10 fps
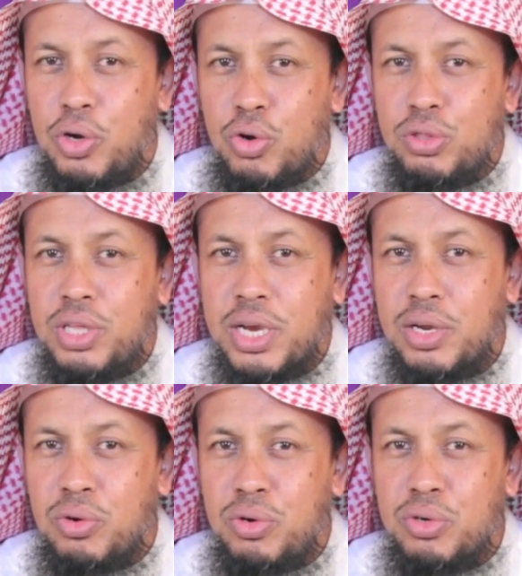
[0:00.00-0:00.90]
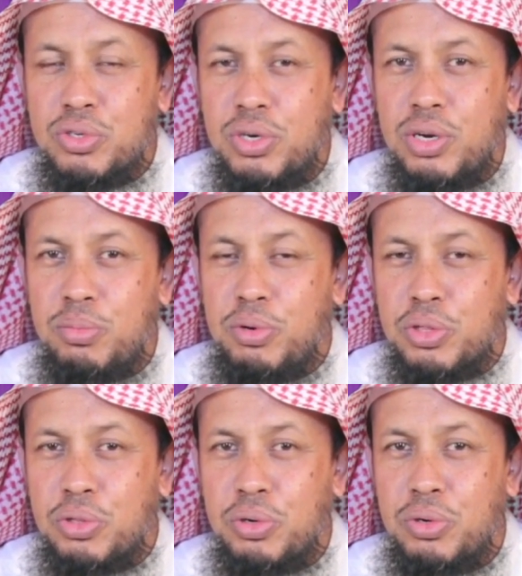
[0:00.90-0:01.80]
লোক দেখানো লোক শোনানো
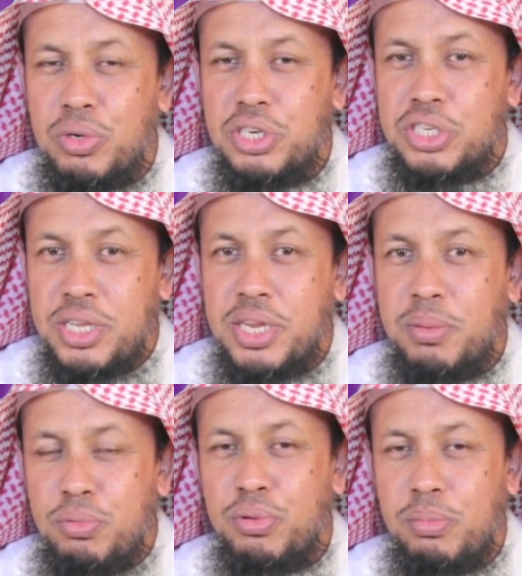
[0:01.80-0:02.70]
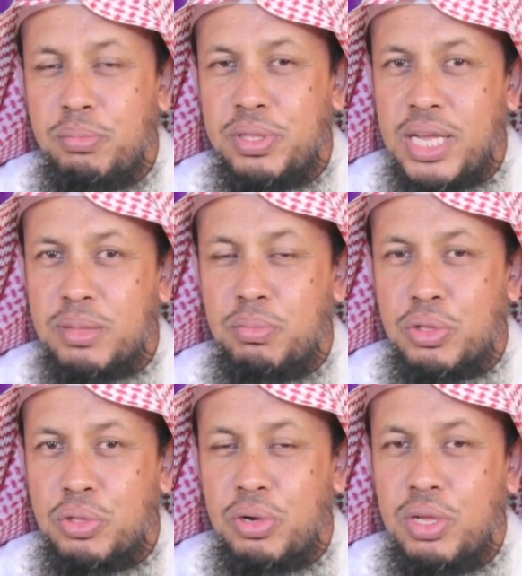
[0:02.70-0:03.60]
মুক্ত সেরেক বেদাত
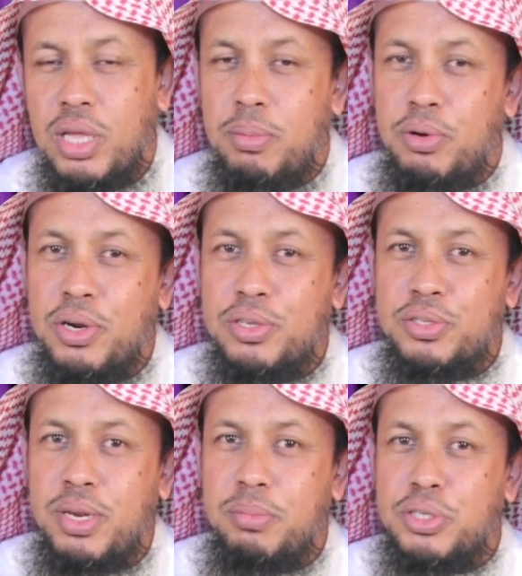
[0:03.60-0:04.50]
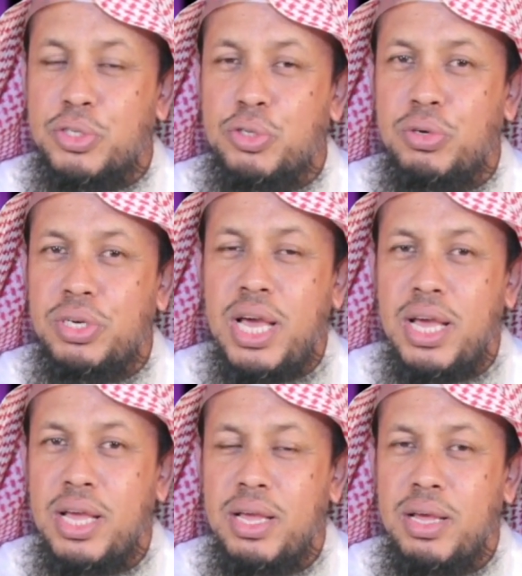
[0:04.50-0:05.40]
মুক্ত এবং রসলামের সুন্নাহ
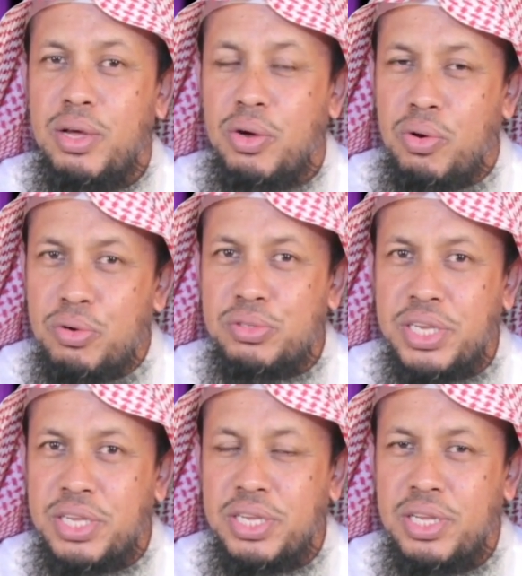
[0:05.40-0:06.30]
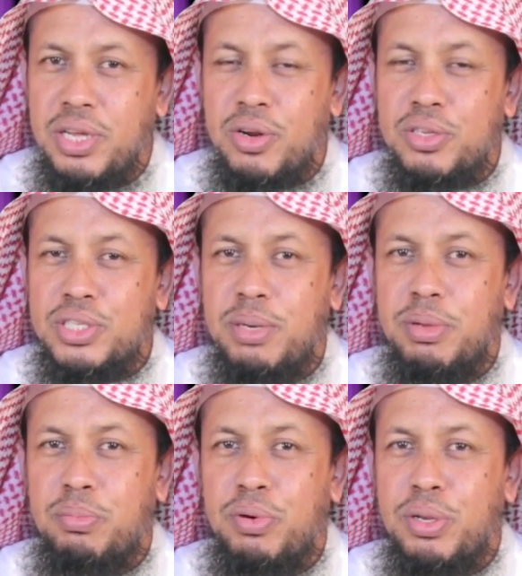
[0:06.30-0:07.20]
অনুযায়ী
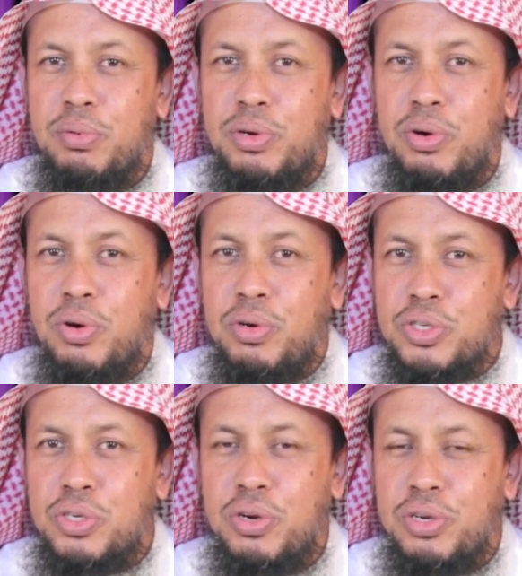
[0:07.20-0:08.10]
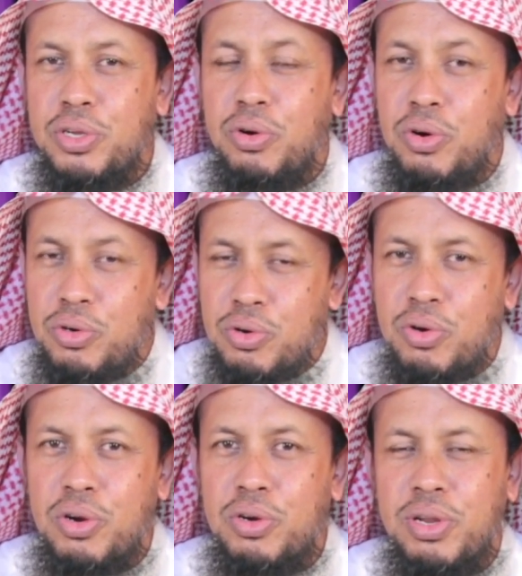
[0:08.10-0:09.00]
রসালামের পরিপূর্ণ অনুসরণীয়
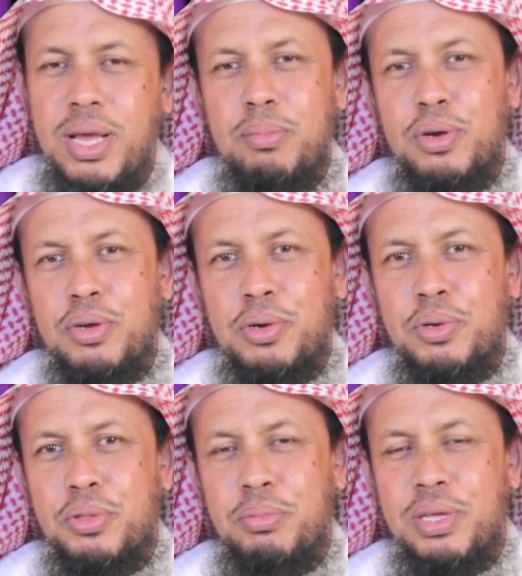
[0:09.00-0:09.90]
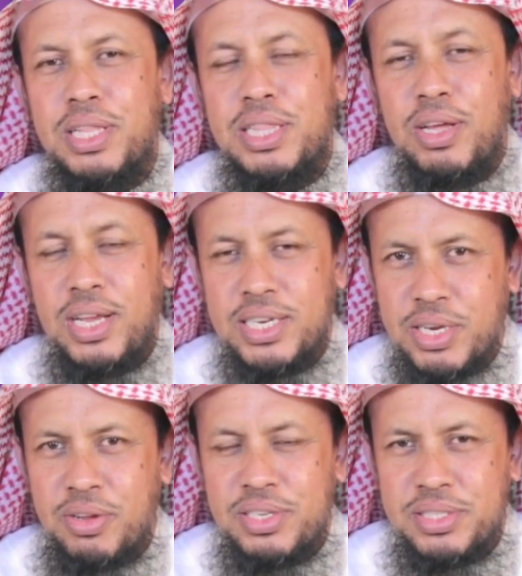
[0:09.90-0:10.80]
অনুকরণ করে আমলগুলি করতে হবে তাহলে
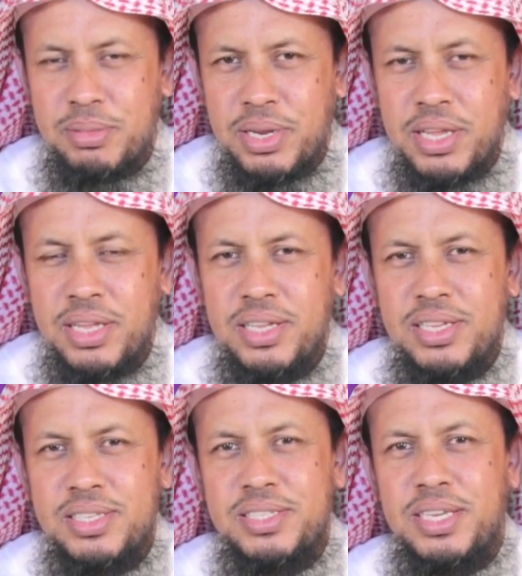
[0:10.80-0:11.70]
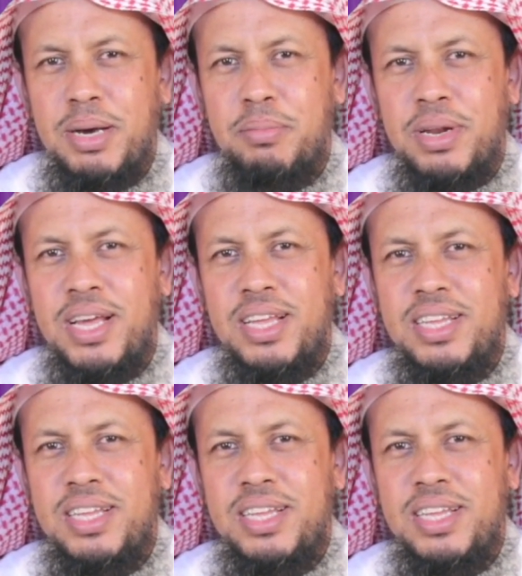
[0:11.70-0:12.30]
আশা করা যেতে পারে যে আমরা